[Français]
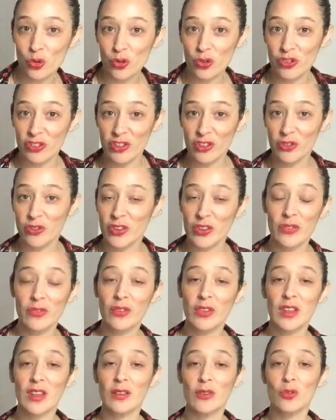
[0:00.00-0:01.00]
si je fais
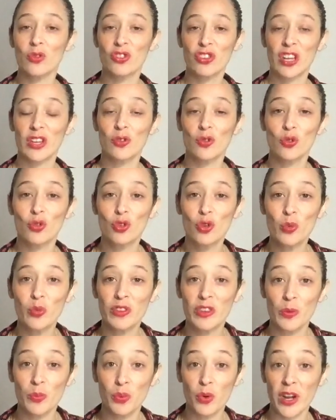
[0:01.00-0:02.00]
une, chaîne YouTube,
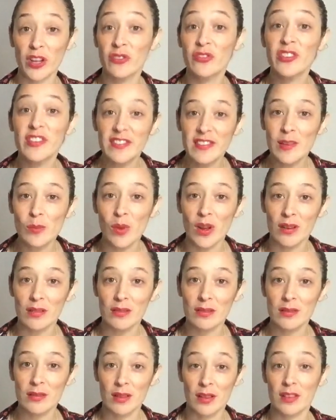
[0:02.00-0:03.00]
c'est pour être visible.
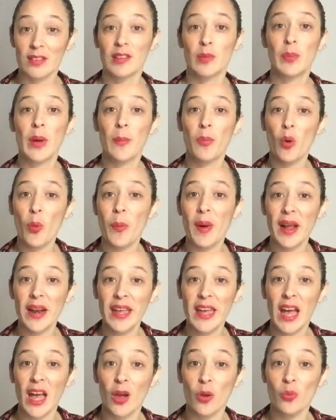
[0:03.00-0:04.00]
Ce hein. c'est pas pour
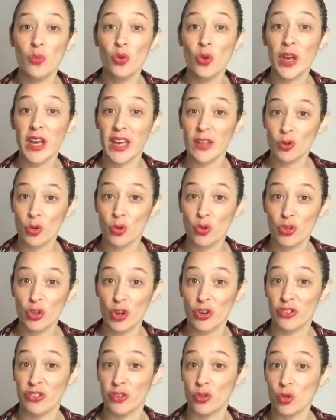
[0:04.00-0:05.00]
parler à un mur et être
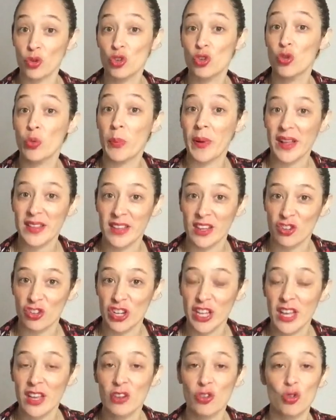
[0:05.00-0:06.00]
seul. Sinon, je ne partage
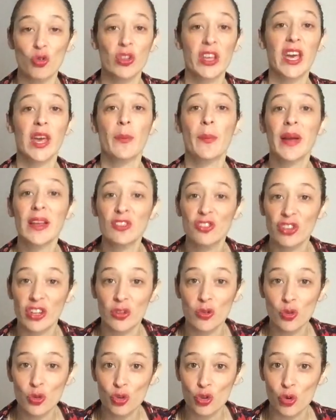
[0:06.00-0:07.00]
rien et je ne crée pas une
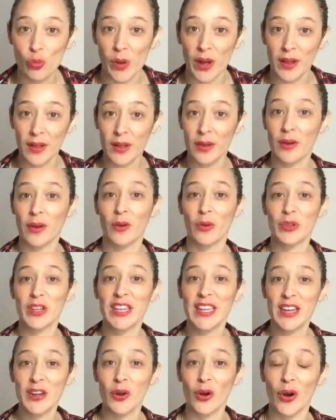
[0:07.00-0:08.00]
chaîne YouTube. On est
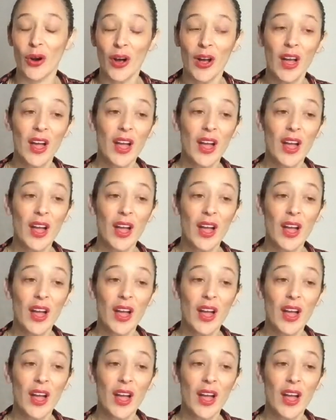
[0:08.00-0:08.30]
d'accord.